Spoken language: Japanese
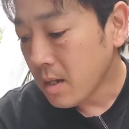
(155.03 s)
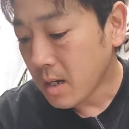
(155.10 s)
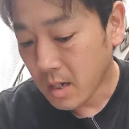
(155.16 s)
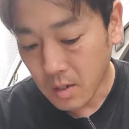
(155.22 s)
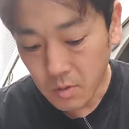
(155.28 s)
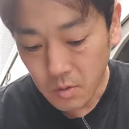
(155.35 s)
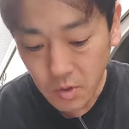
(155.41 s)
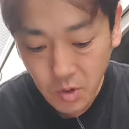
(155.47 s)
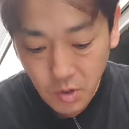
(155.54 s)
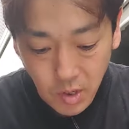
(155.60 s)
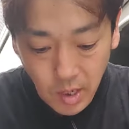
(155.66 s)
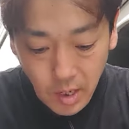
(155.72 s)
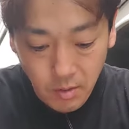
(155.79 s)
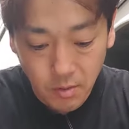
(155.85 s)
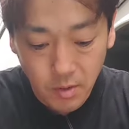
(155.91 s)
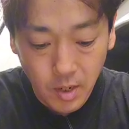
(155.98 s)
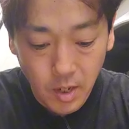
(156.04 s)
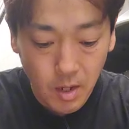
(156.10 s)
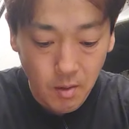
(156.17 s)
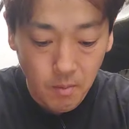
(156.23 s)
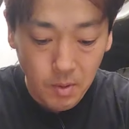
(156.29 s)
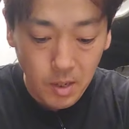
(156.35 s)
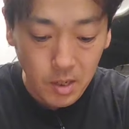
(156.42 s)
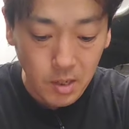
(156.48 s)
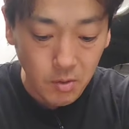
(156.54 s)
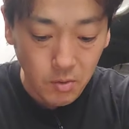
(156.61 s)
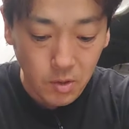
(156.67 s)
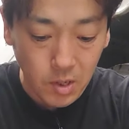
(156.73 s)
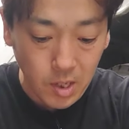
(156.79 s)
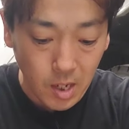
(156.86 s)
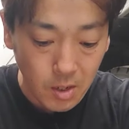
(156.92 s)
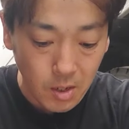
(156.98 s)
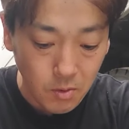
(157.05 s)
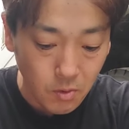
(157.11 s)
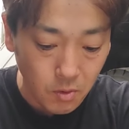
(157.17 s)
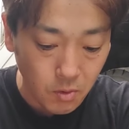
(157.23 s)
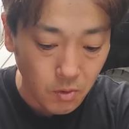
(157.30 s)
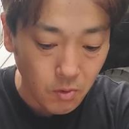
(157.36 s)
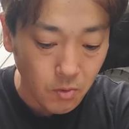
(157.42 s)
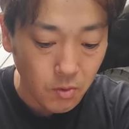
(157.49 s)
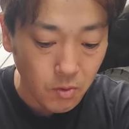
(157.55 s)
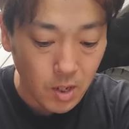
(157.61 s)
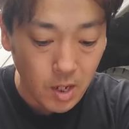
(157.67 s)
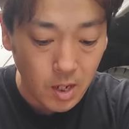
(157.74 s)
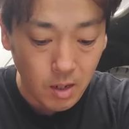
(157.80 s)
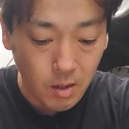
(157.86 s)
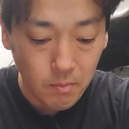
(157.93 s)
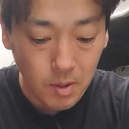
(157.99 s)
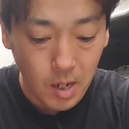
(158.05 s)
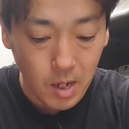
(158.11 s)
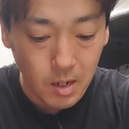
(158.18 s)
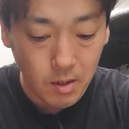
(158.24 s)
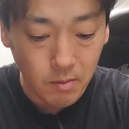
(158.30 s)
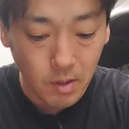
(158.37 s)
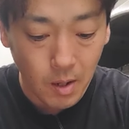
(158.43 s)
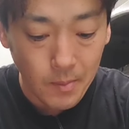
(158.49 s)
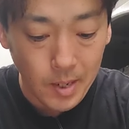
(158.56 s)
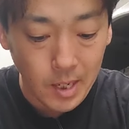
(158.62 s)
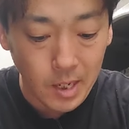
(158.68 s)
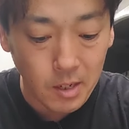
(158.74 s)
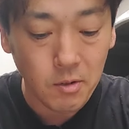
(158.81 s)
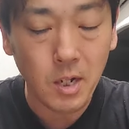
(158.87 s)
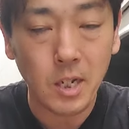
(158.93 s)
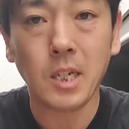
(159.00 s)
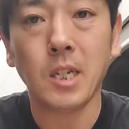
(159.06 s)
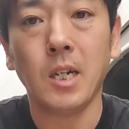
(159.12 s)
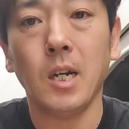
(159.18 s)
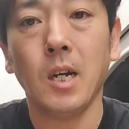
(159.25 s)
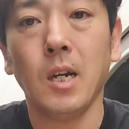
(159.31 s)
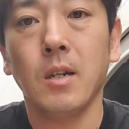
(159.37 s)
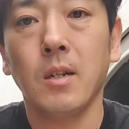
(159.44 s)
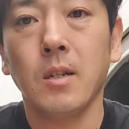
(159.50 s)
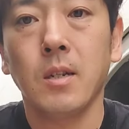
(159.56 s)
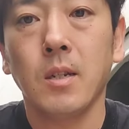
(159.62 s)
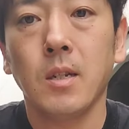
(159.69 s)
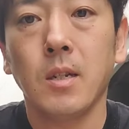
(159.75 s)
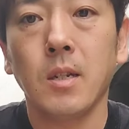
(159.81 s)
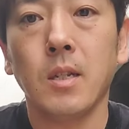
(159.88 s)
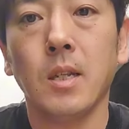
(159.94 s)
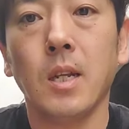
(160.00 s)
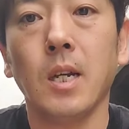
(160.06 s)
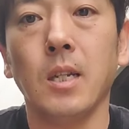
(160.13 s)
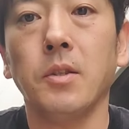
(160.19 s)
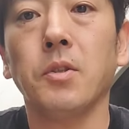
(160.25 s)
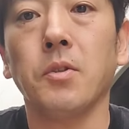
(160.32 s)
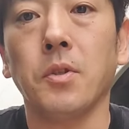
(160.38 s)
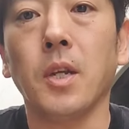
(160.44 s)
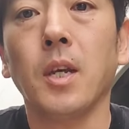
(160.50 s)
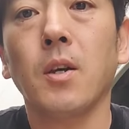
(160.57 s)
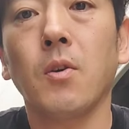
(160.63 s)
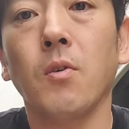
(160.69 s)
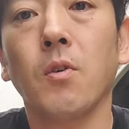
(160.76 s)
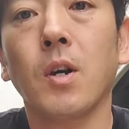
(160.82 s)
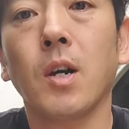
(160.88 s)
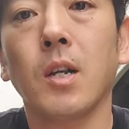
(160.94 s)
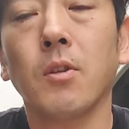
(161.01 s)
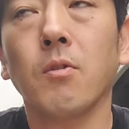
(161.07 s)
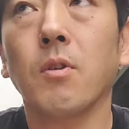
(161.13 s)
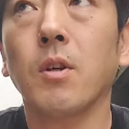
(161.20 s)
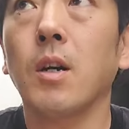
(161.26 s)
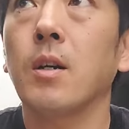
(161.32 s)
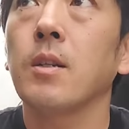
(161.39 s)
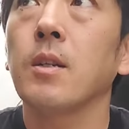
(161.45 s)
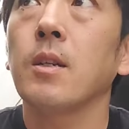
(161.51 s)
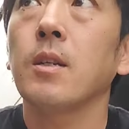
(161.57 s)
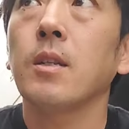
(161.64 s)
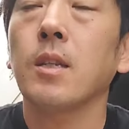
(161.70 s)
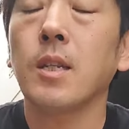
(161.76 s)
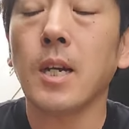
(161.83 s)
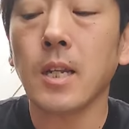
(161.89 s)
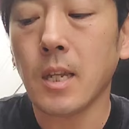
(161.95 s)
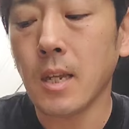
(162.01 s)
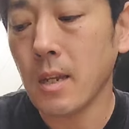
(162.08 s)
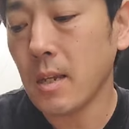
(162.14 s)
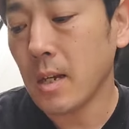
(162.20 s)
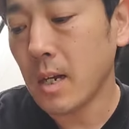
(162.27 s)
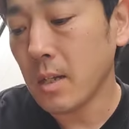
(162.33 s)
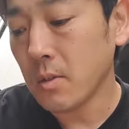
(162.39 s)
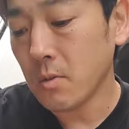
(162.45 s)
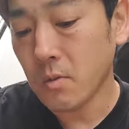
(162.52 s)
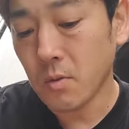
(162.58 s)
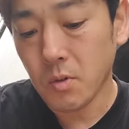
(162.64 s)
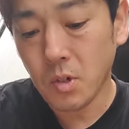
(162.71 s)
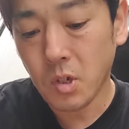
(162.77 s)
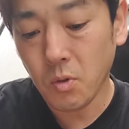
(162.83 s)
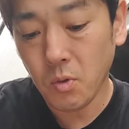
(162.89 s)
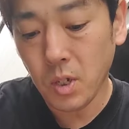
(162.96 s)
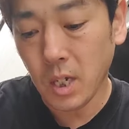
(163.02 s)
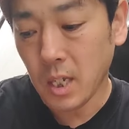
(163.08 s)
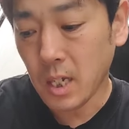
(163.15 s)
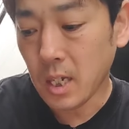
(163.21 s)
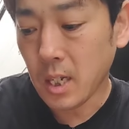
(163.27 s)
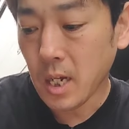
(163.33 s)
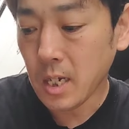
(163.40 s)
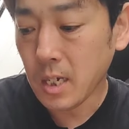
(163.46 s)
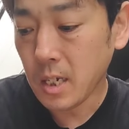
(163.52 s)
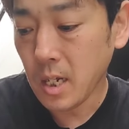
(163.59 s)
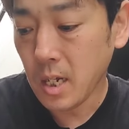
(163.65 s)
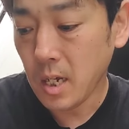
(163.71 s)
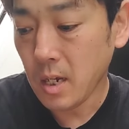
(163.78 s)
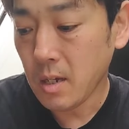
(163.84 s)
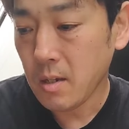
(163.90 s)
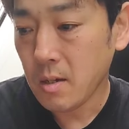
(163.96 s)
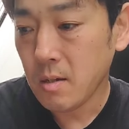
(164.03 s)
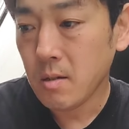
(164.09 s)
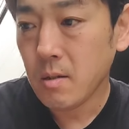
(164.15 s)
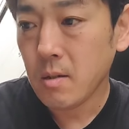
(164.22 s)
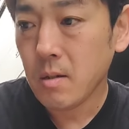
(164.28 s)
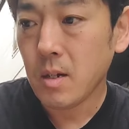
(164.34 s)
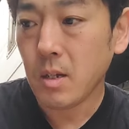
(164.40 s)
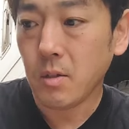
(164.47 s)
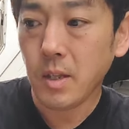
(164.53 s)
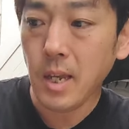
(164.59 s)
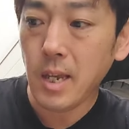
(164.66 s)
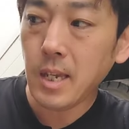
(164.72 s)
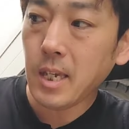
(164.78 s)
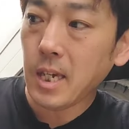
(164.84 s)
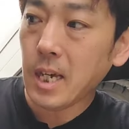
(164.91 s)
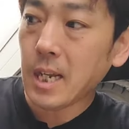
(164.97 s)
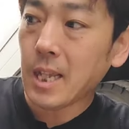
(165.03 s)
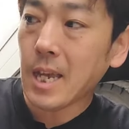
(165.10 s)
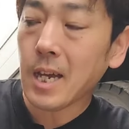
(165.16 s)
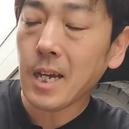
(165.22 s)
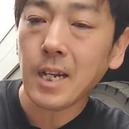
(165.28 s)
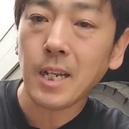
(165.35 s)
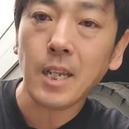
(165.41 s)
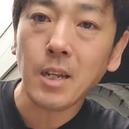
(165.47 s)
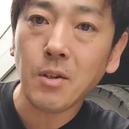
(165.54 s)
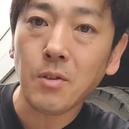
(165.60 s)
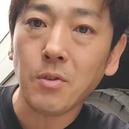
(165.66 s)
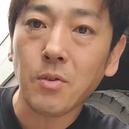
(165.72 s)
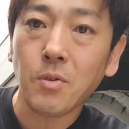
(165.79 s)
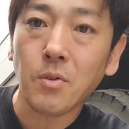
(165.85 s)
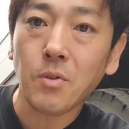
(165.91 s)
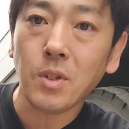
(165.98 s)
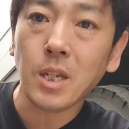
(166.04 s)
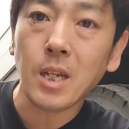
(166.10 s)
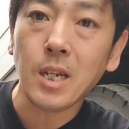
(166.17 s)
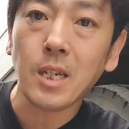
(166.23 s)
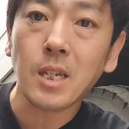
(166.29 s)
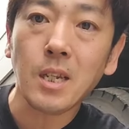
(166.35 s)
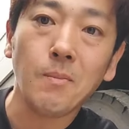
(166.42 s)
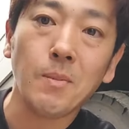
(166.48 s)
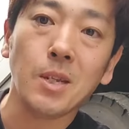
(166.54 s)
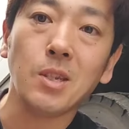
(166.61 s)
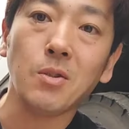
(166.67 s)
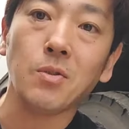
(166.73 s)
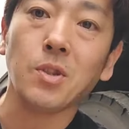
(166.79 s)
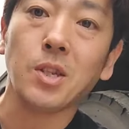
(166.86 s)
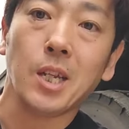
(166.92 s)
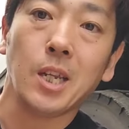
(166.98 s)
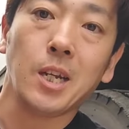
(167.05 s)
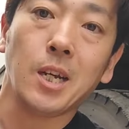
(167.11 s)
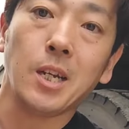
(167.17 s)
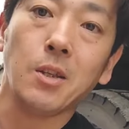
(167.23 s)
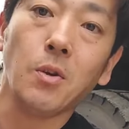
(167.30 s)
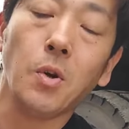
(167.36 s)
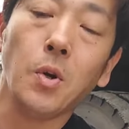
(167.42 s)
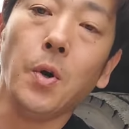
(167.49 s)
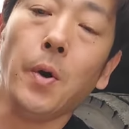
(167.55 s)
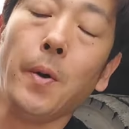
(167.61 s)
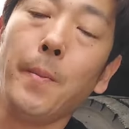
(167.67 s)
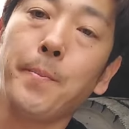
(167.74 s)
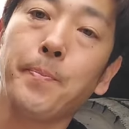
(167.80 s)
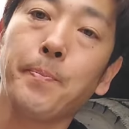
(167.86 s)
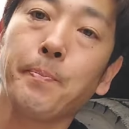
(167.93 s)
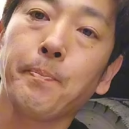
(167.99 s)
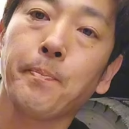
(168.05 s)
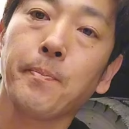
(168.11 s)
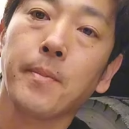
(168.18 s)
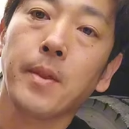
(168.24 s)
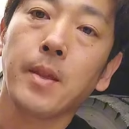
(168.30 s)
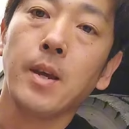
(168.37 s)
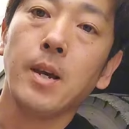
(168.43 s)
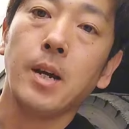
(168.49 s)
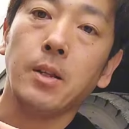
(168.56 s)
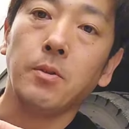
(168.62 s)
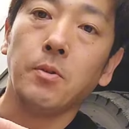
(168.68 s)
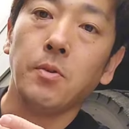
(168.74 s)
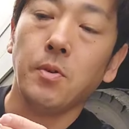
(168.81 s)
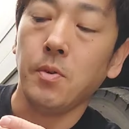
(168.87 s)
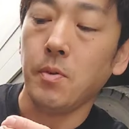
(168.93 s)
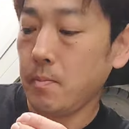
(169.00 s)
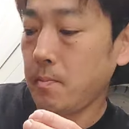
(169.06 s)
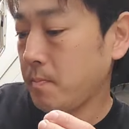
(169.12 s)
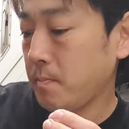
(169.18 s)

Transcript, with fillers: あの、ついてるんで、メスを使うことが、まあ、たまにぐらいしかないんですよね。交換とか。大体、あの、商品に対して、電気が流れてくる方に対してメスをつけてないと、あの、